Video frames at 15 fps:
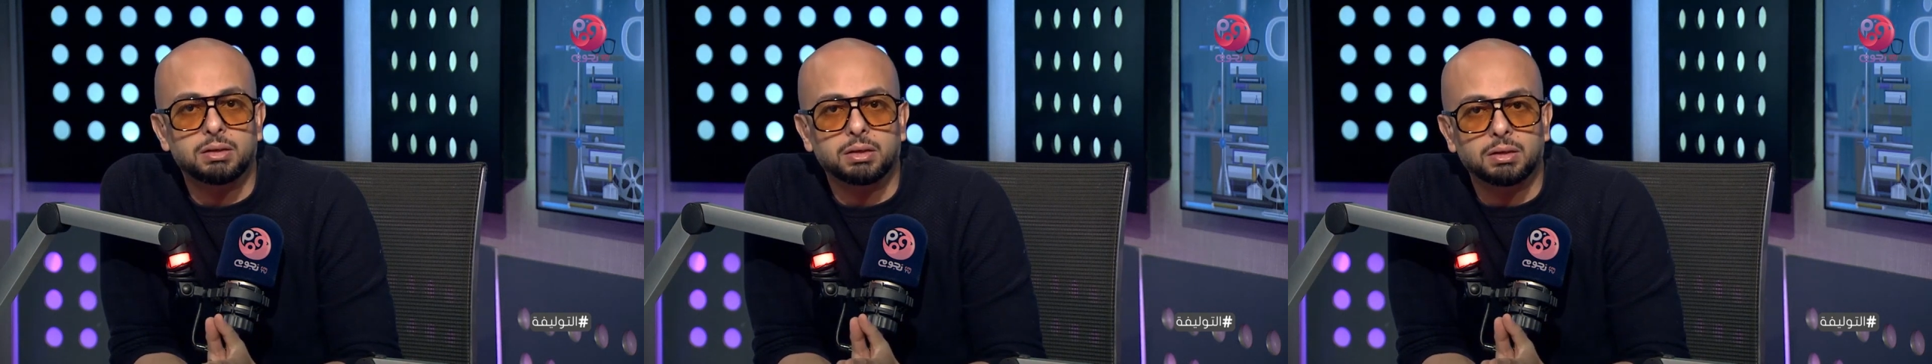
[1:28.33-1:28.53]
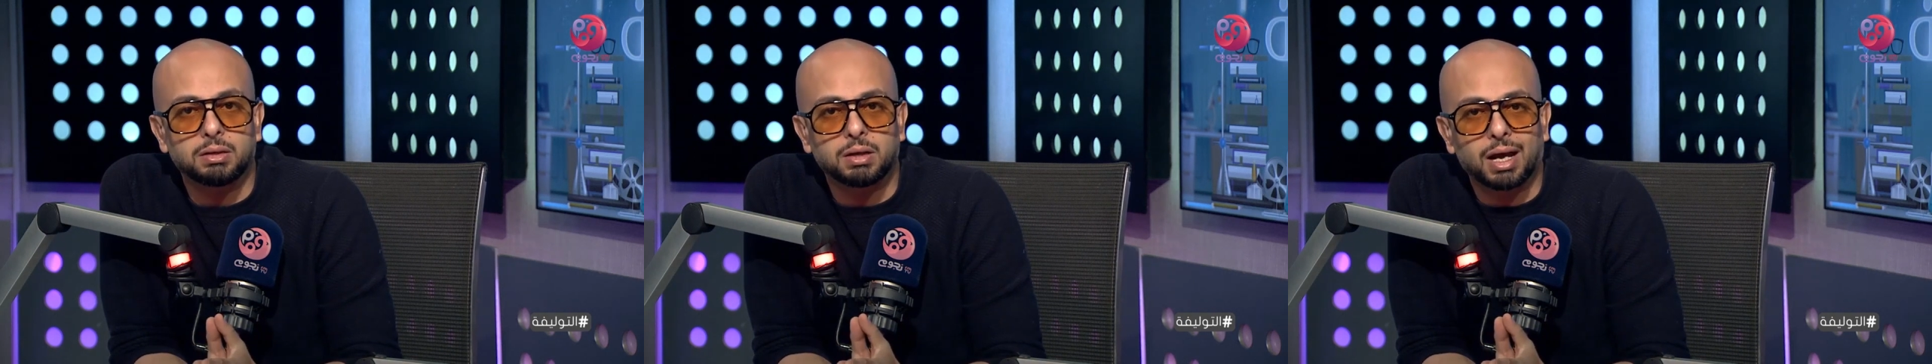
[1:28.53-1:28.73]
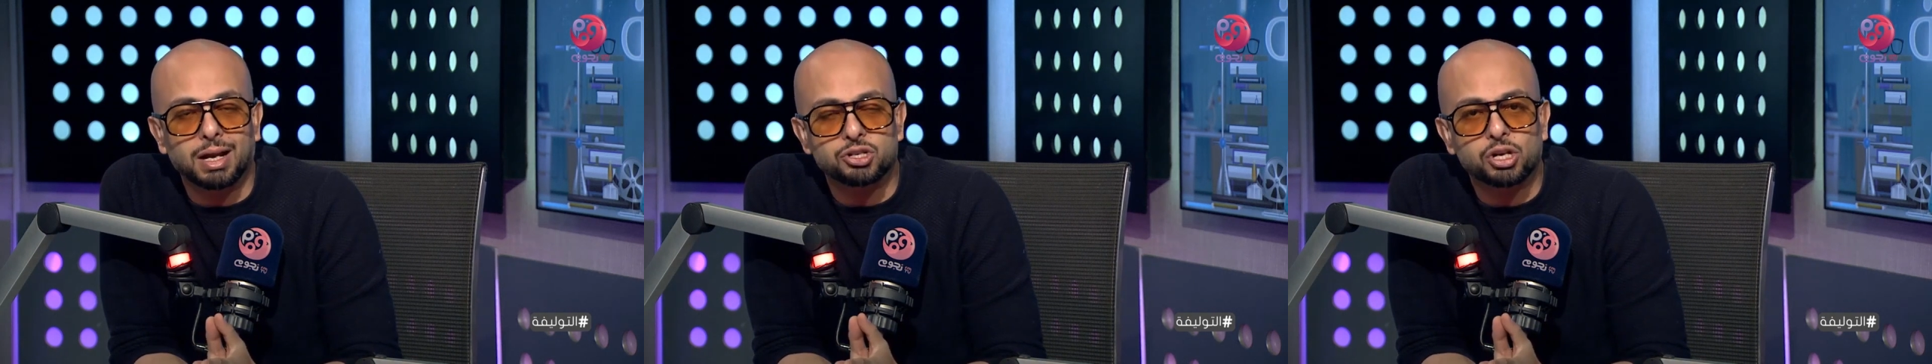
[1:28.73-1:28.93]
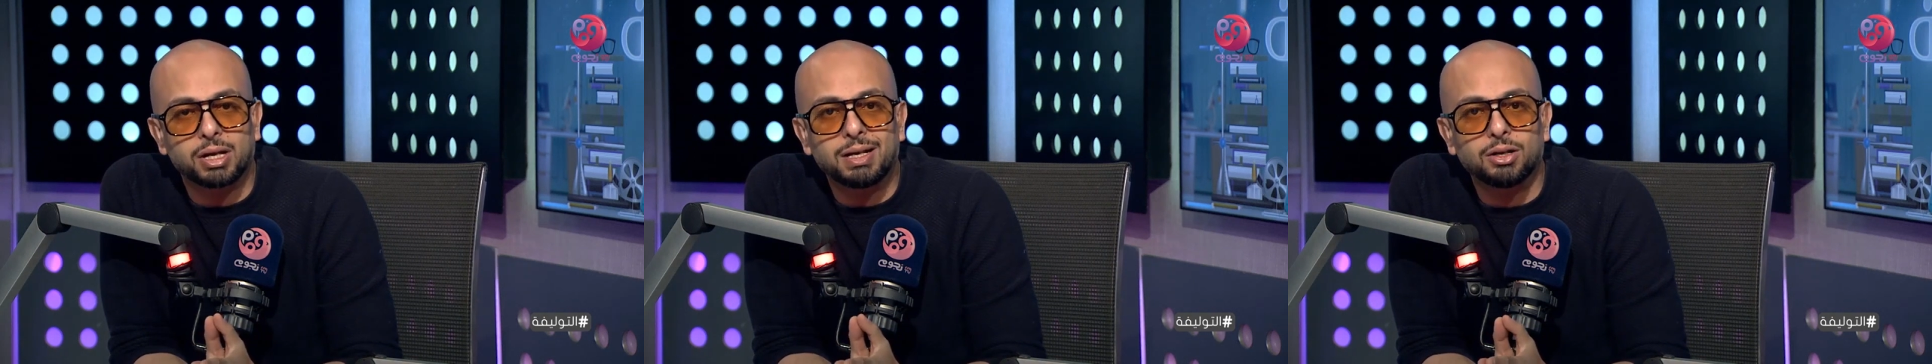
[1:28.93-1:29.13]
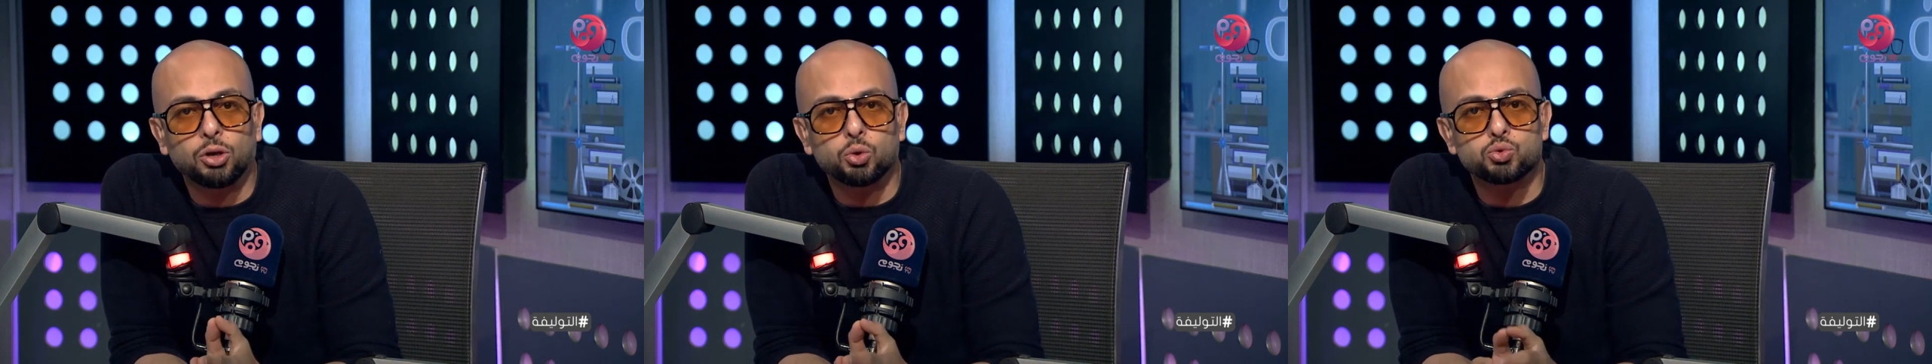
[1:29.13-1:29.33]
آه،
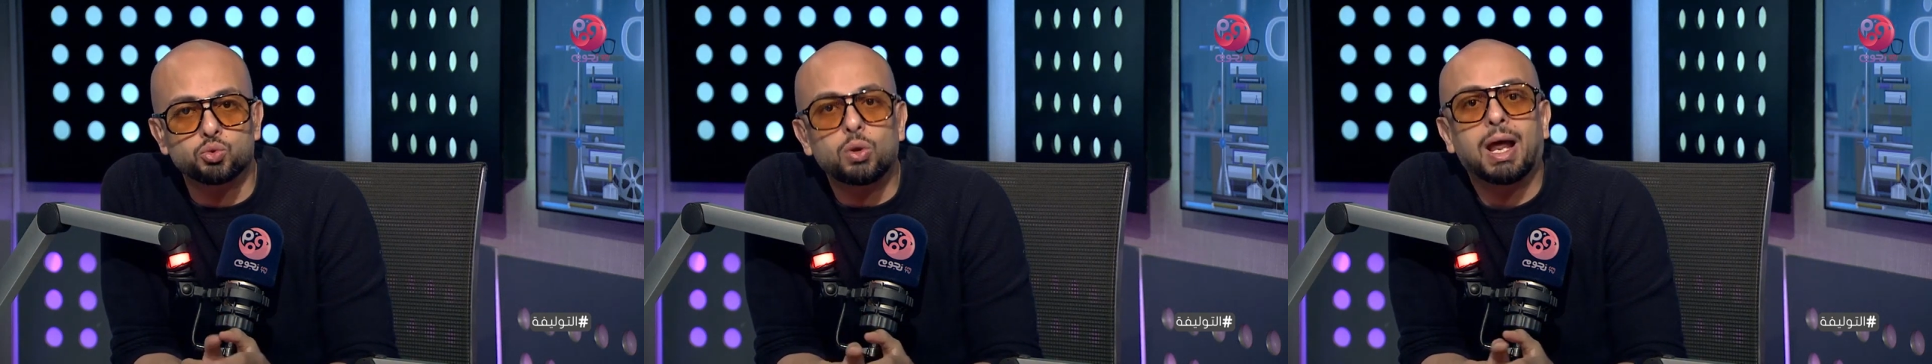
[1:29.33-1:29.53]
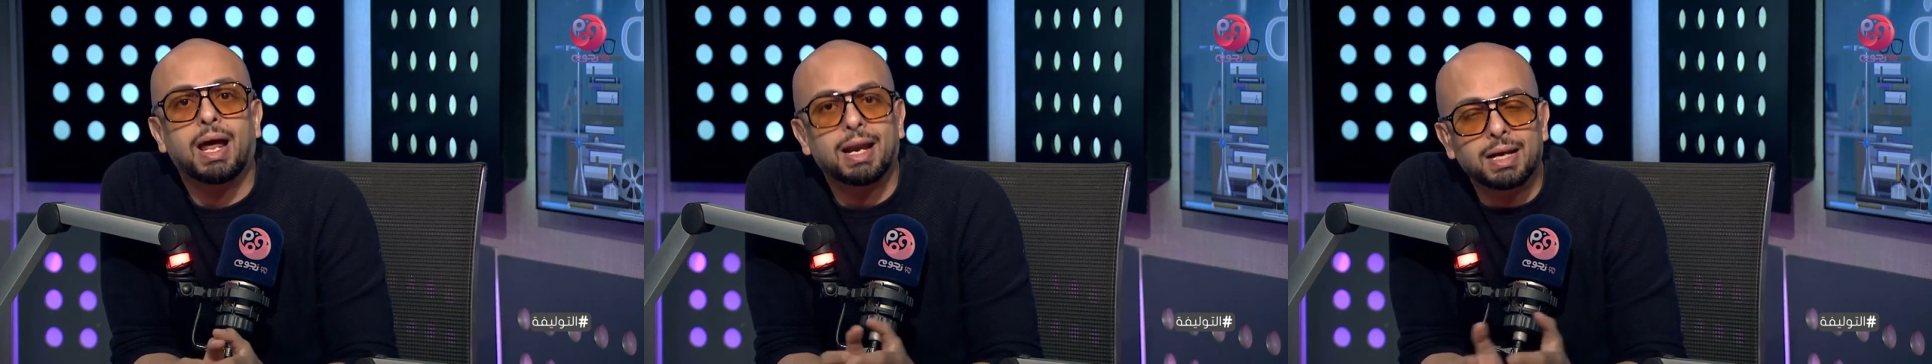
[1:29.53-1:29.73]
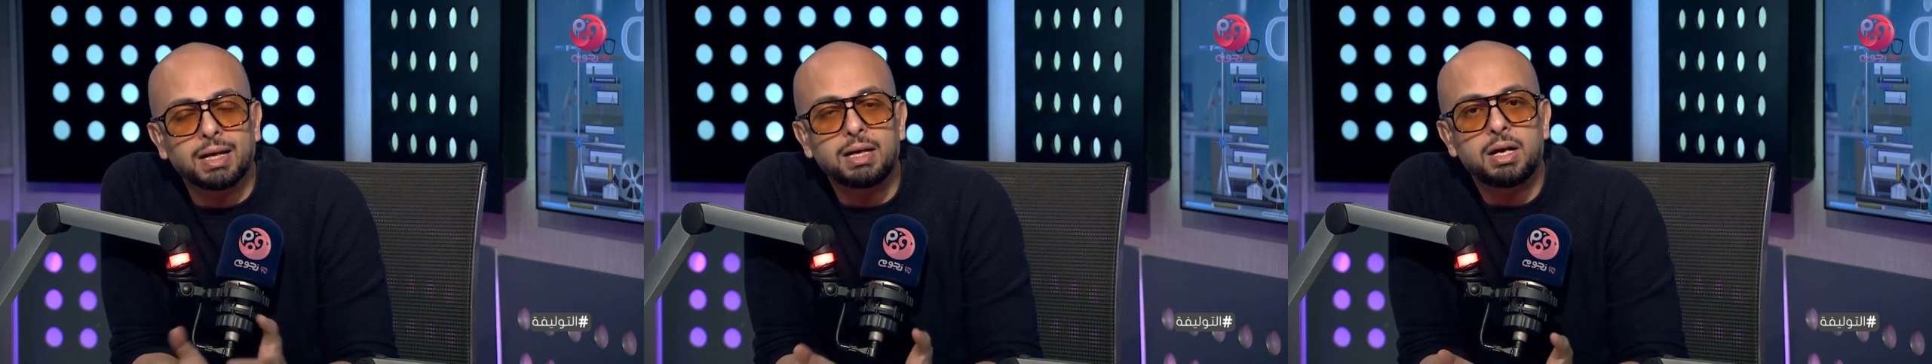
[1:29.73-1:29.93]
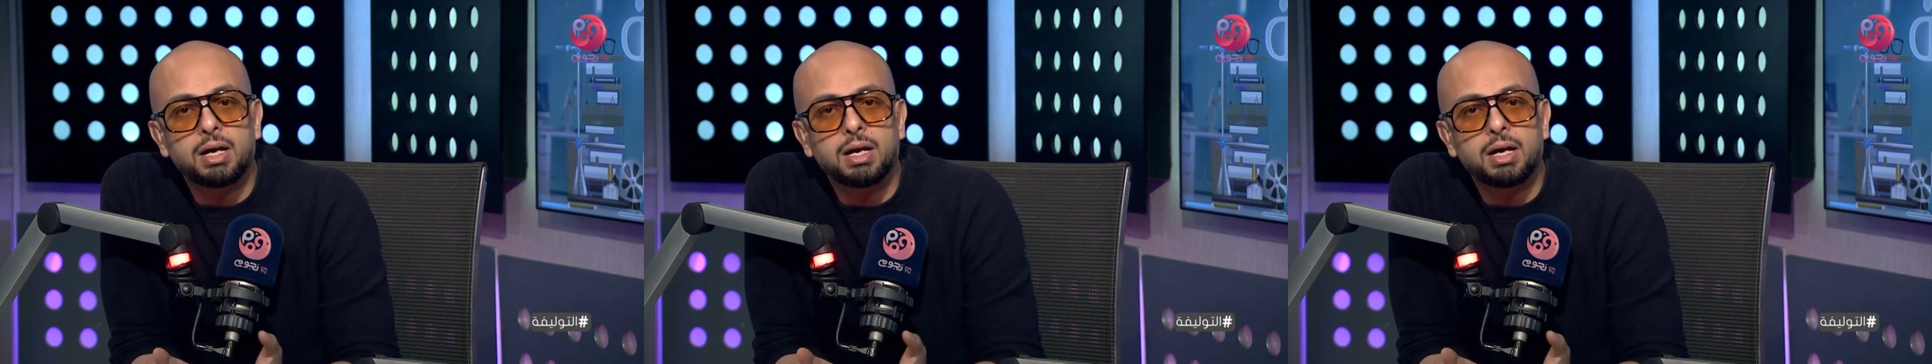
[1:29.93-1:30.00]
علشان الحصول على